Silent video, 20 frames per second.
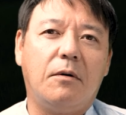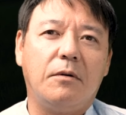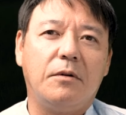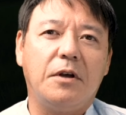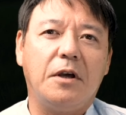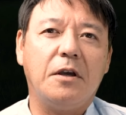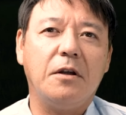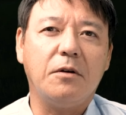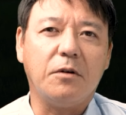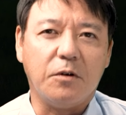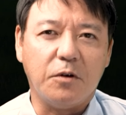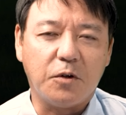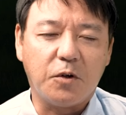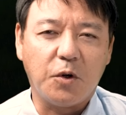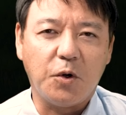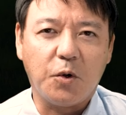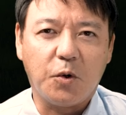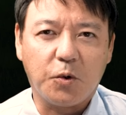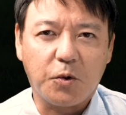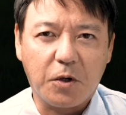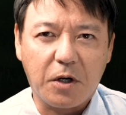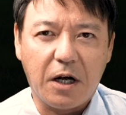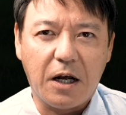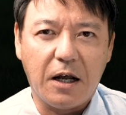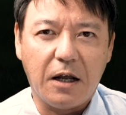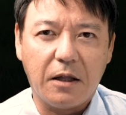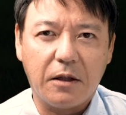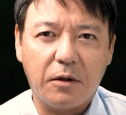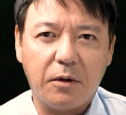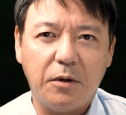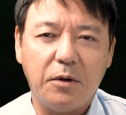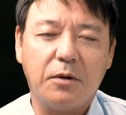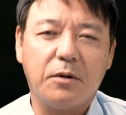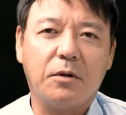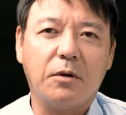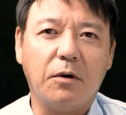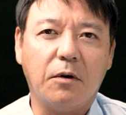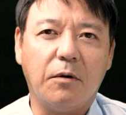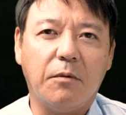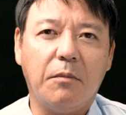できるということかという
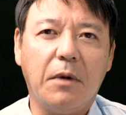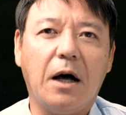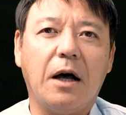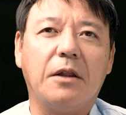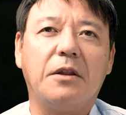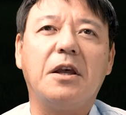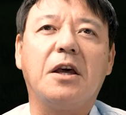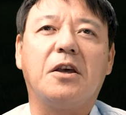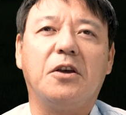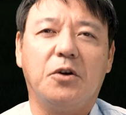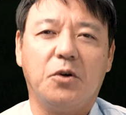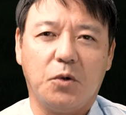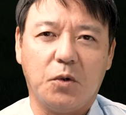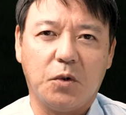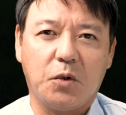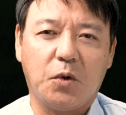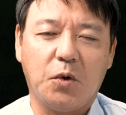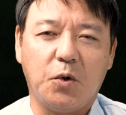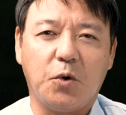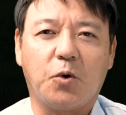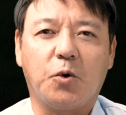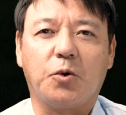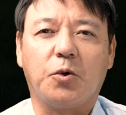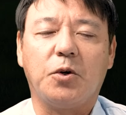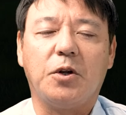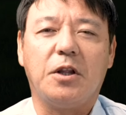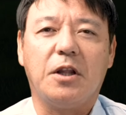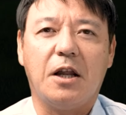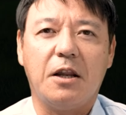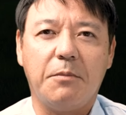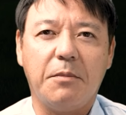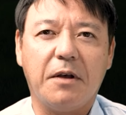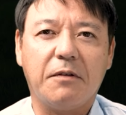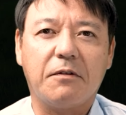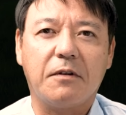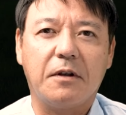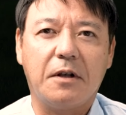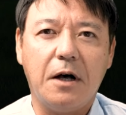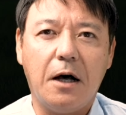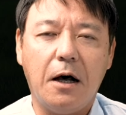と、まあ、できるということになりま
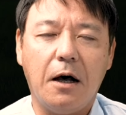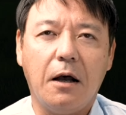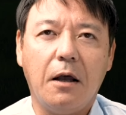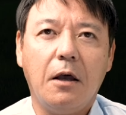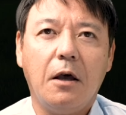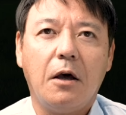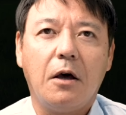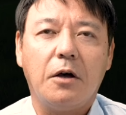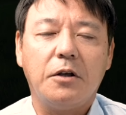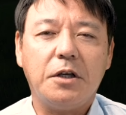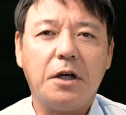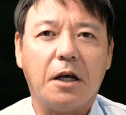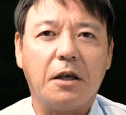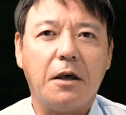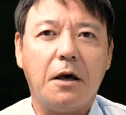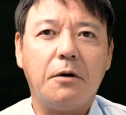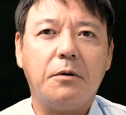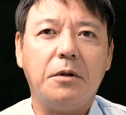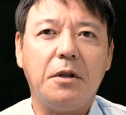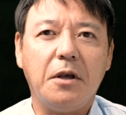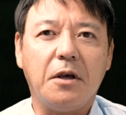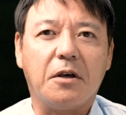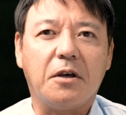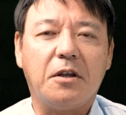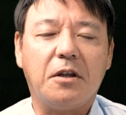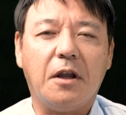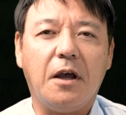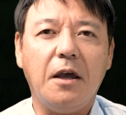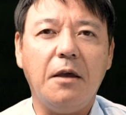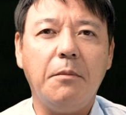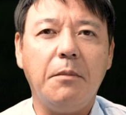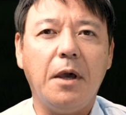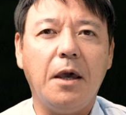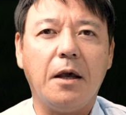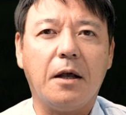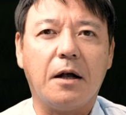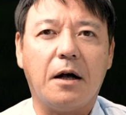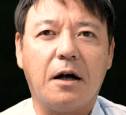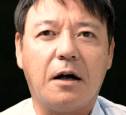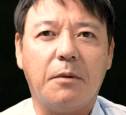すが、じゃあ逆に機体
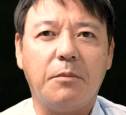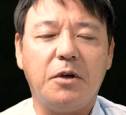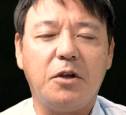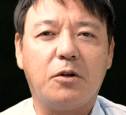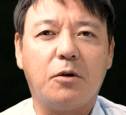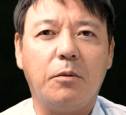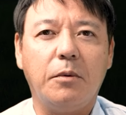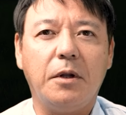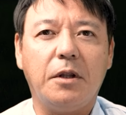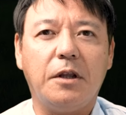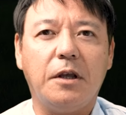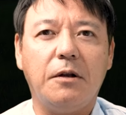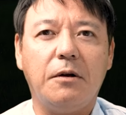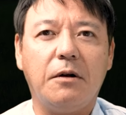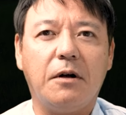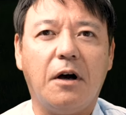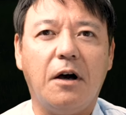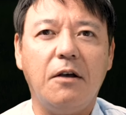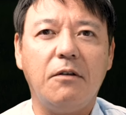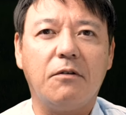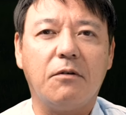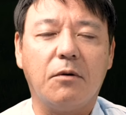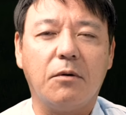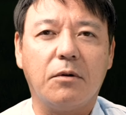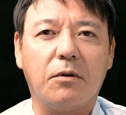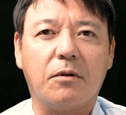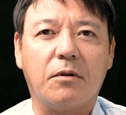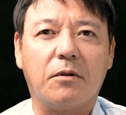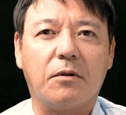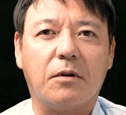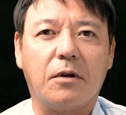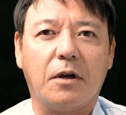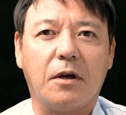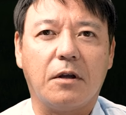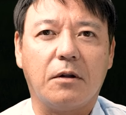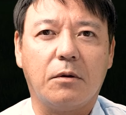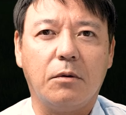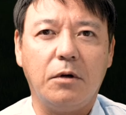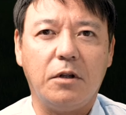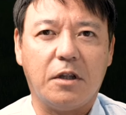メーカーが認めている改造っ
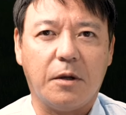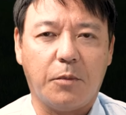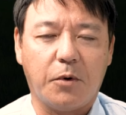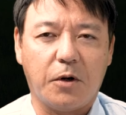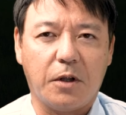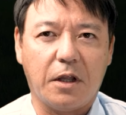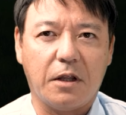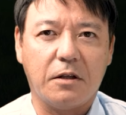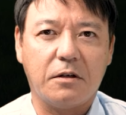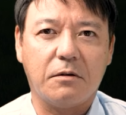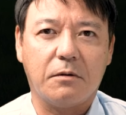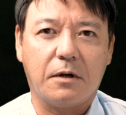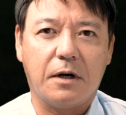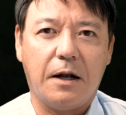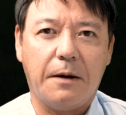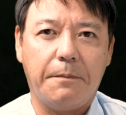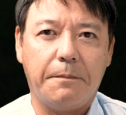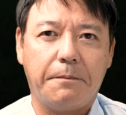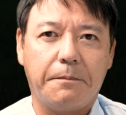てどういったものなんでしょうか